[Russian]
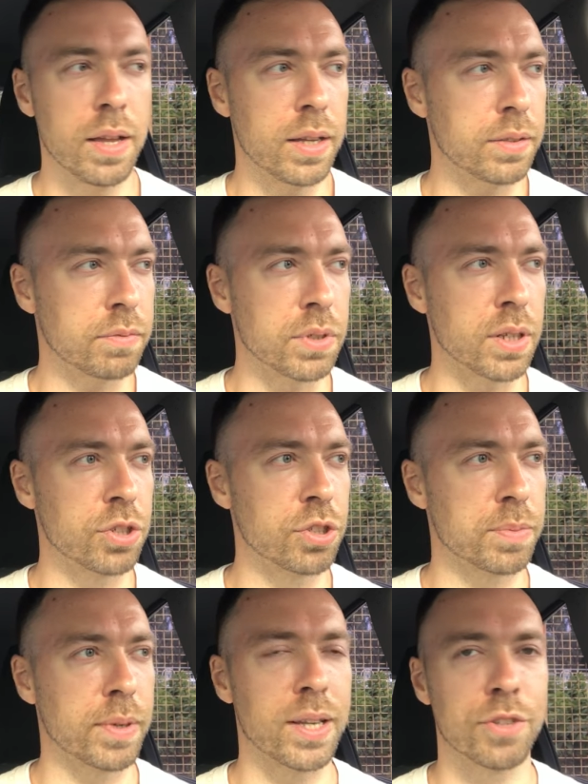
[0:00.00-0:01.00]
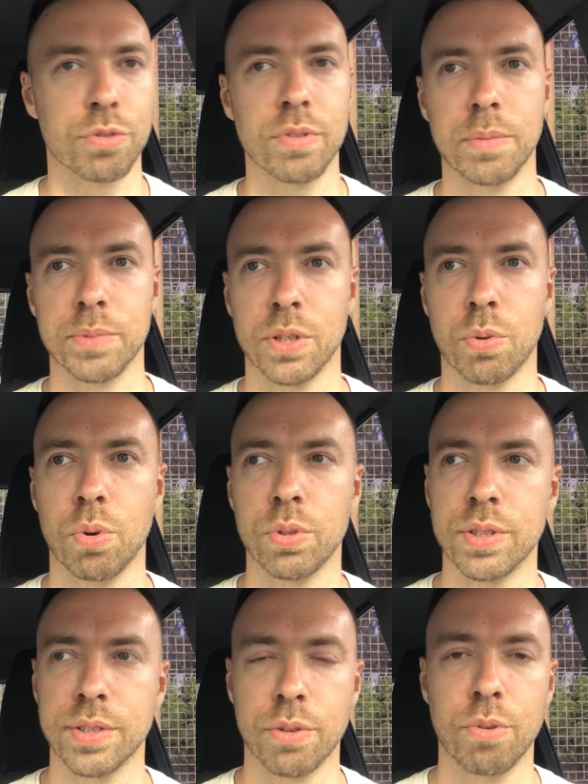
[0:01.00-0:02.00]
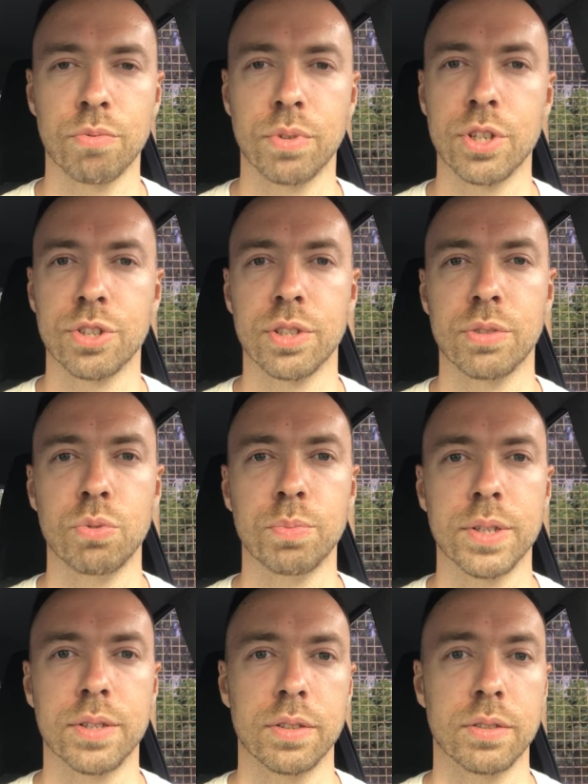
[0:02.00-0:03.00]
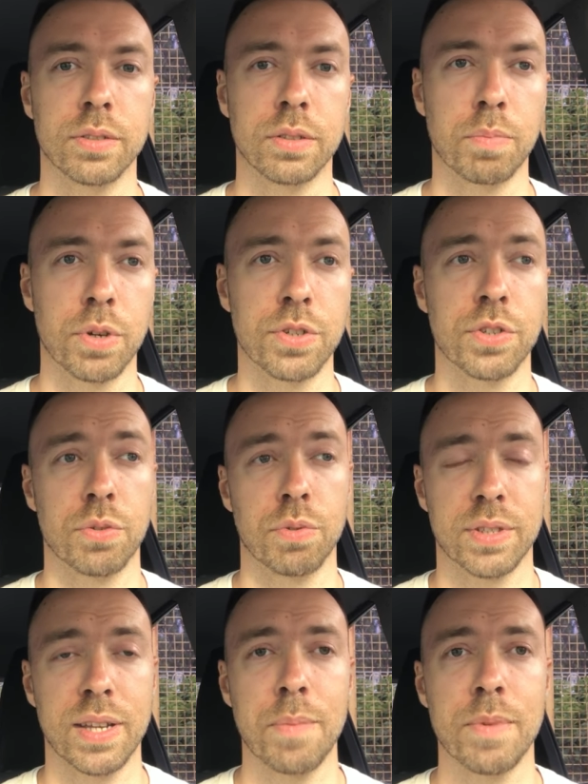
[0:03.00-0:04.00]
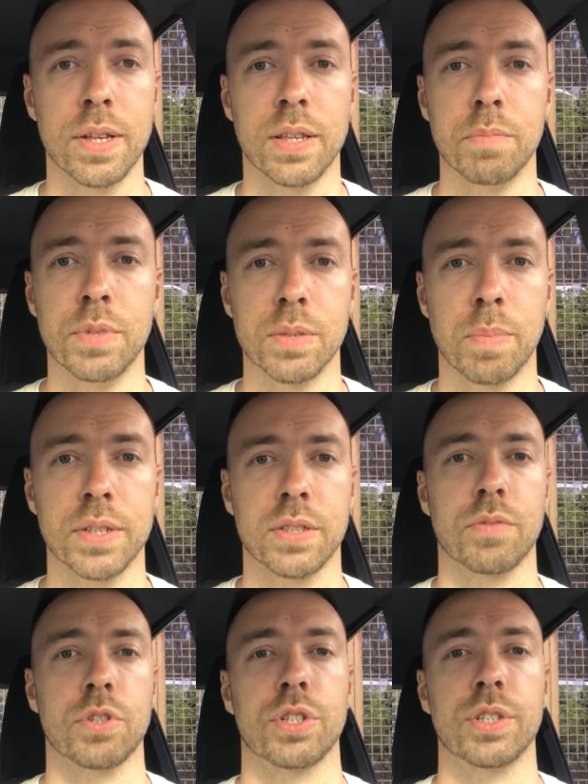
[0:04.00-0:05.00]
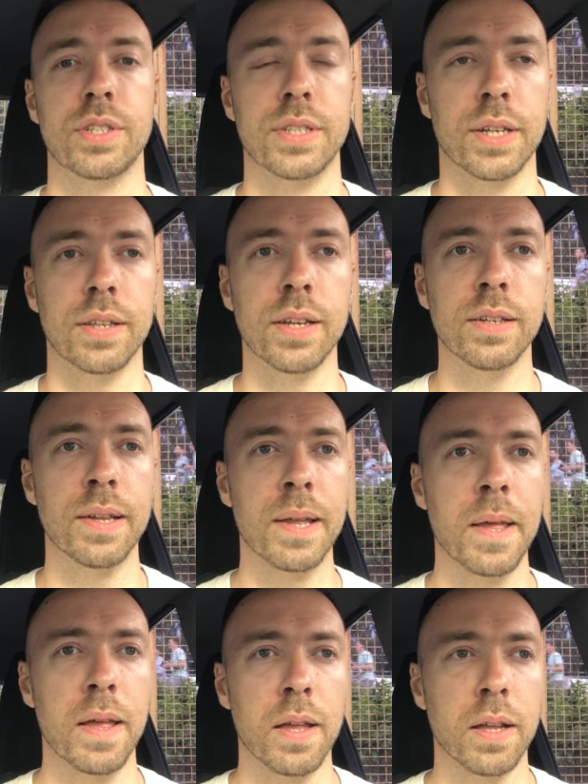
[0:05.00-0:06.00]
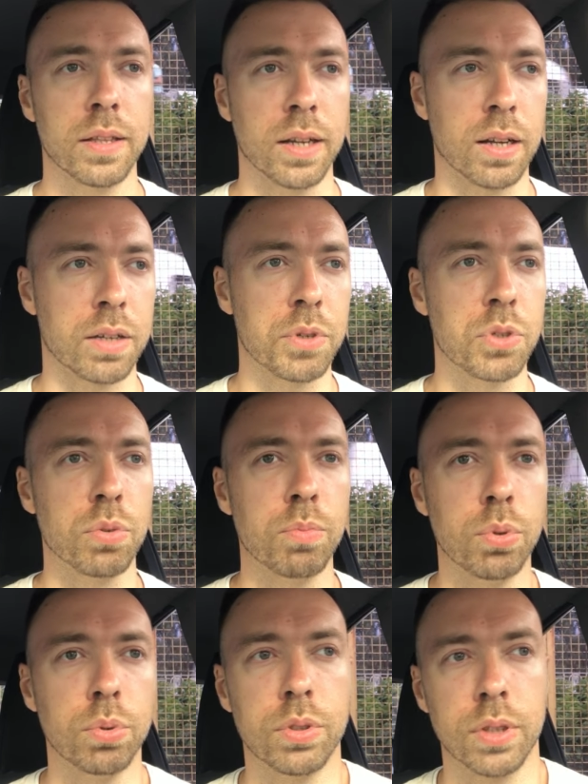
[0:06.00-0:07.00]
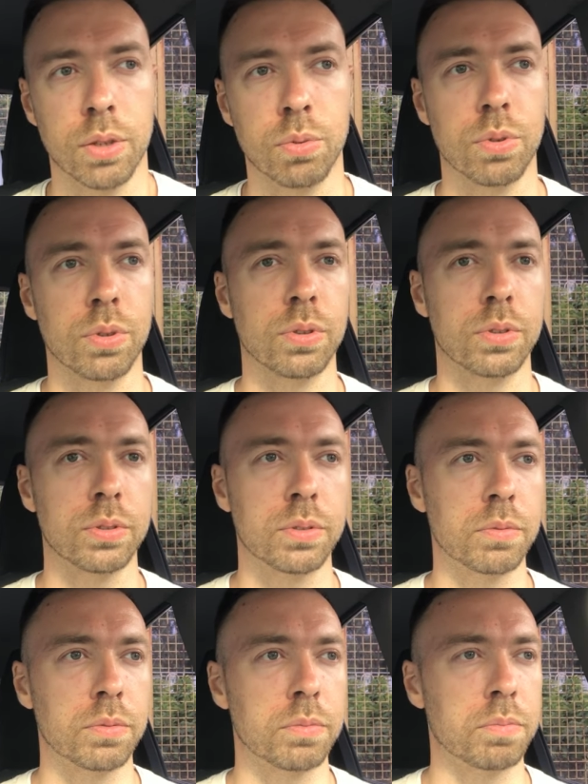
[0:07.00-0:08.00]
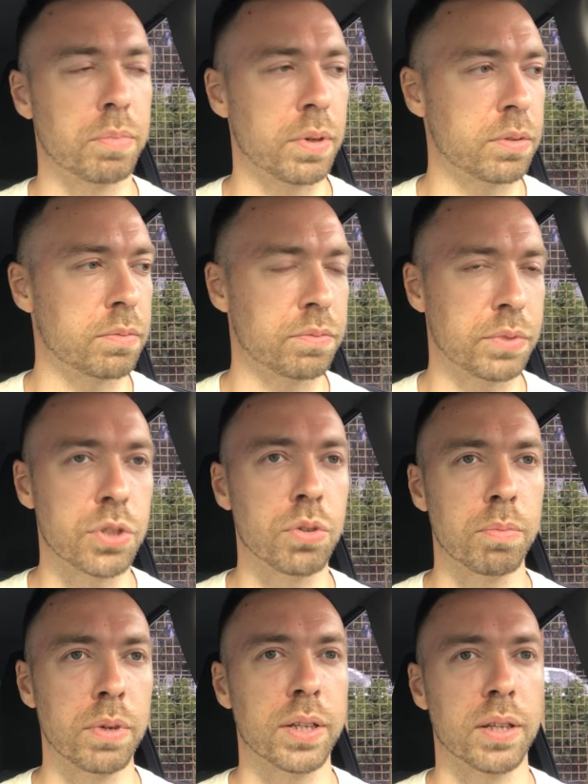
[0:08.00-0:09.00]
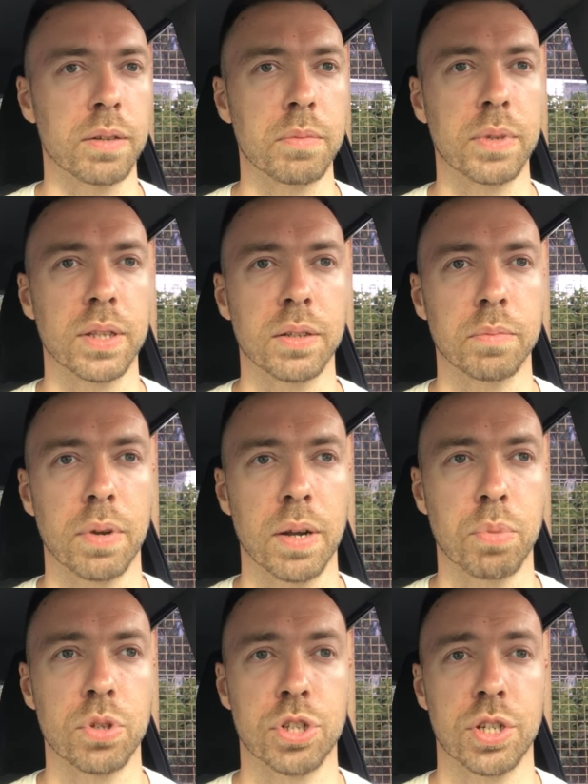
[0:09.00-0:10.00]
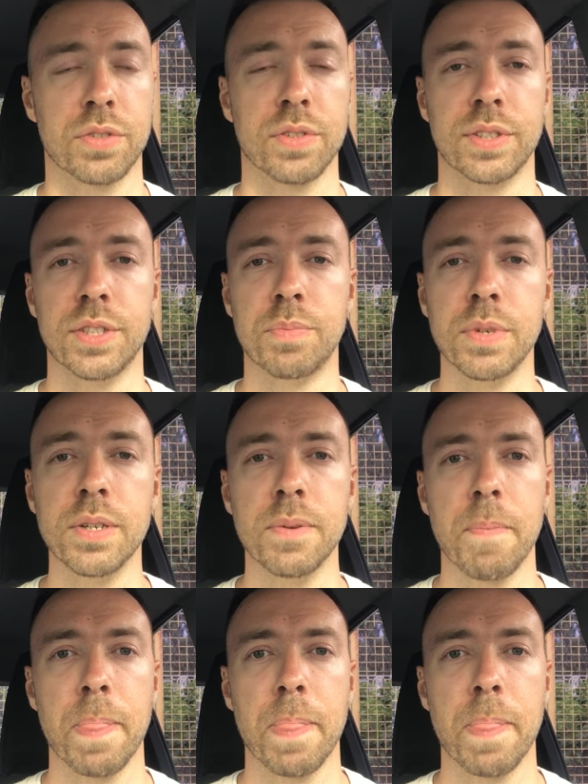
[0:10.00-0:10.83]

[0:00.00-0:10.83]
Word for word: вы не должны смотреть, что там закон, не закон, вы должны думать, э, прежде всего, сами, это безопасность ваших детей, да так как видео будет, оно, видео это именно про путешествие с детьми,